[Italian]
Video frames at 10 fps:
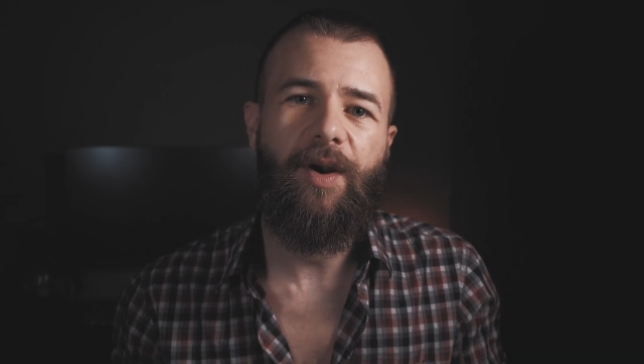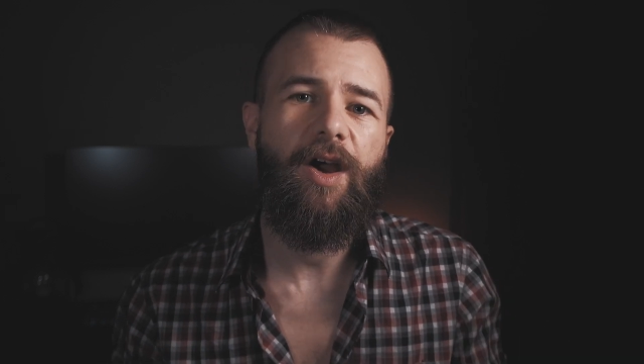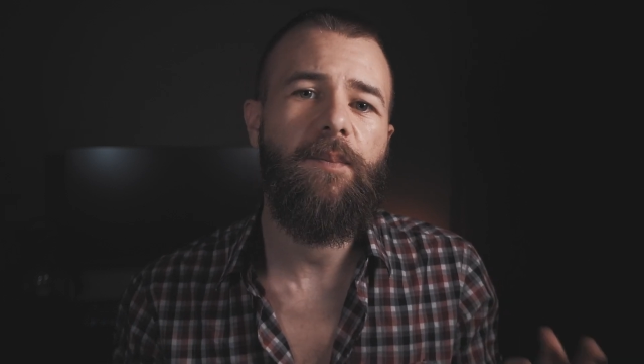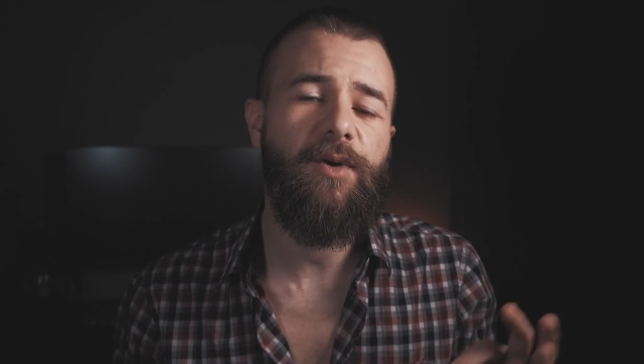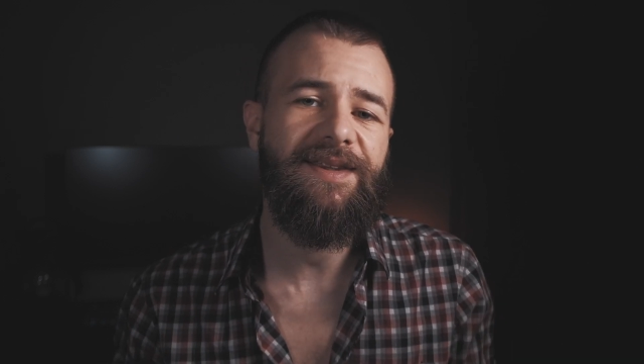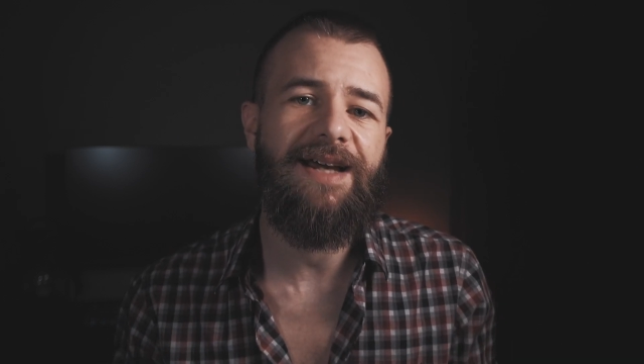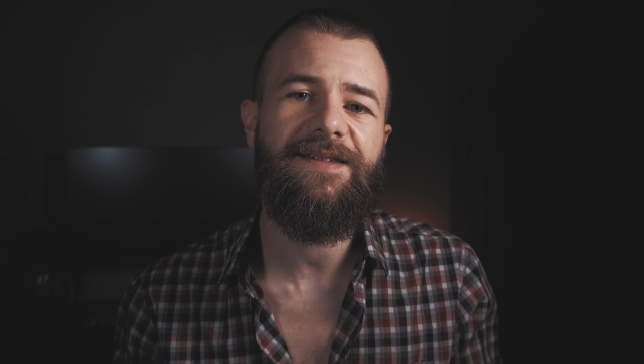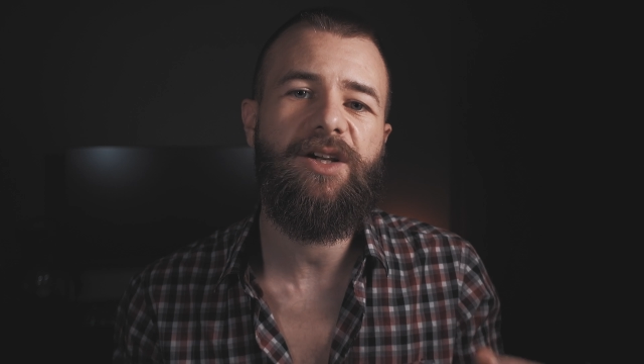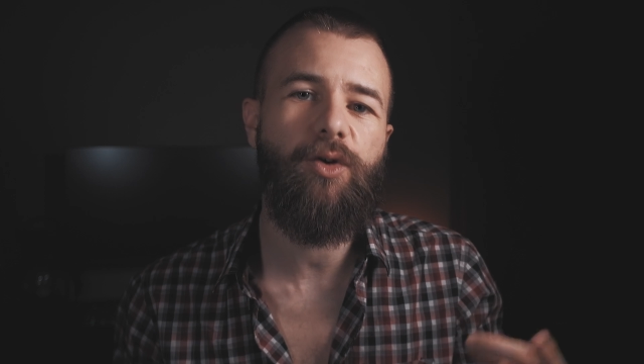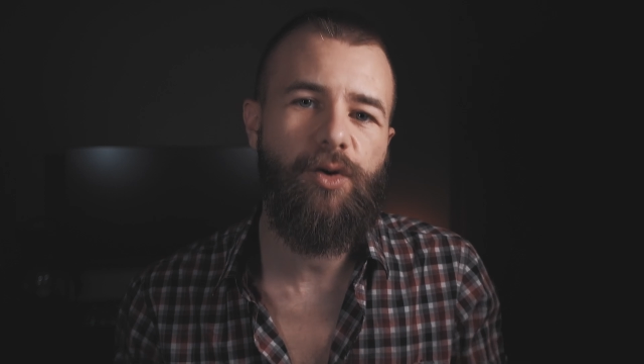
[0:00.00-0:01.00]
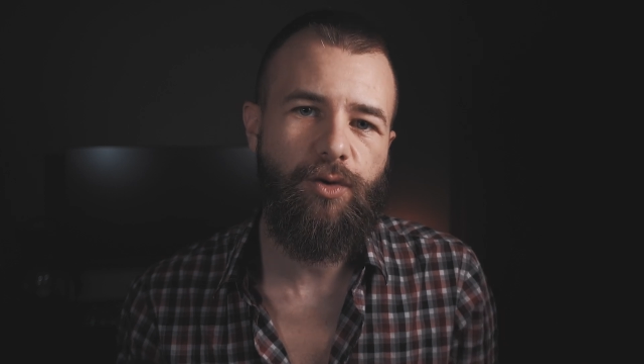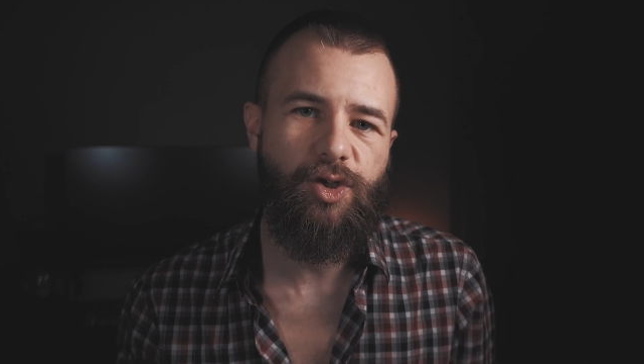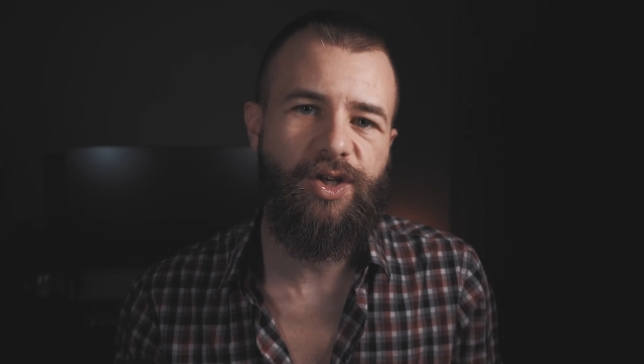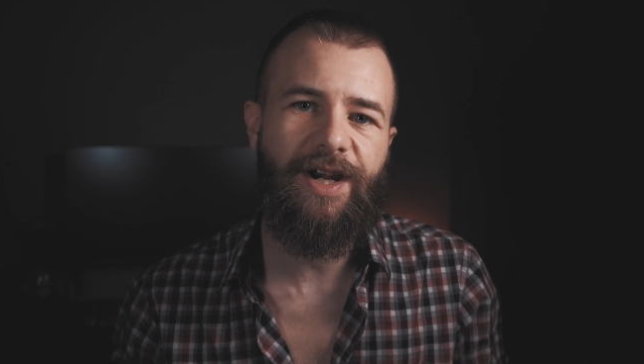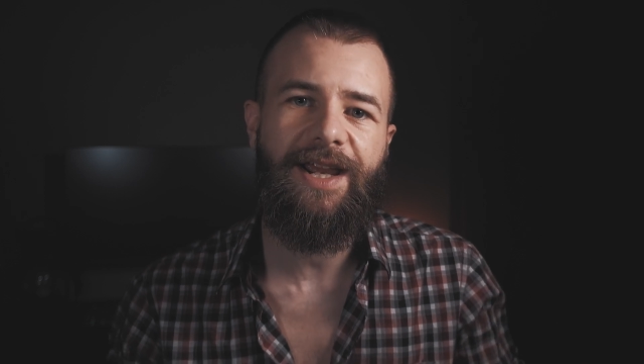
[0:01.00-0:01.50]
però è importante
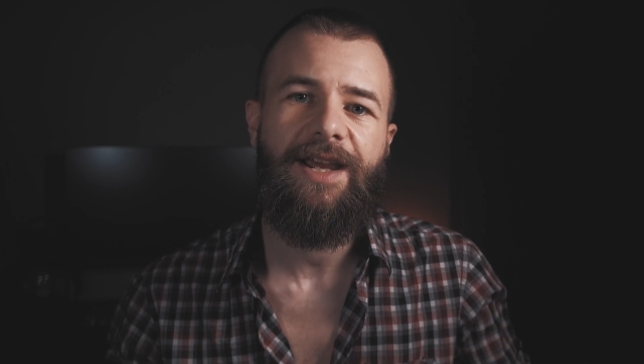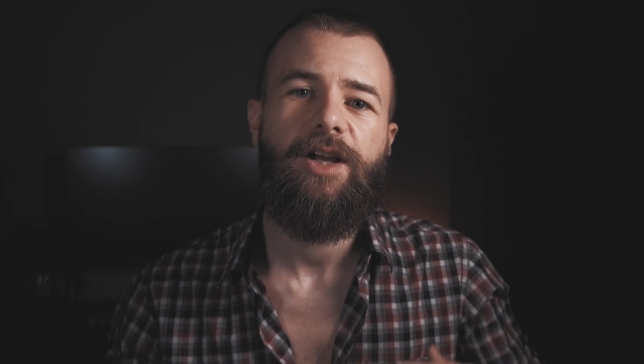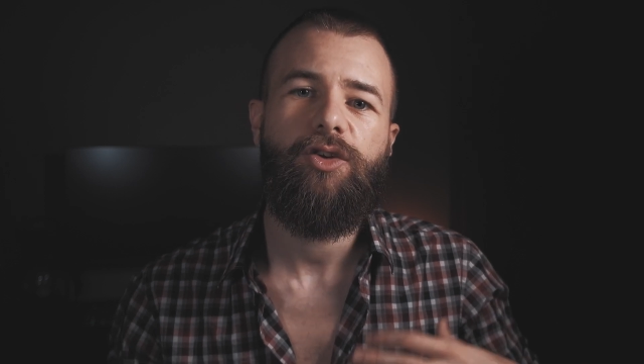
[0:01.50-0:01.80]
conoscere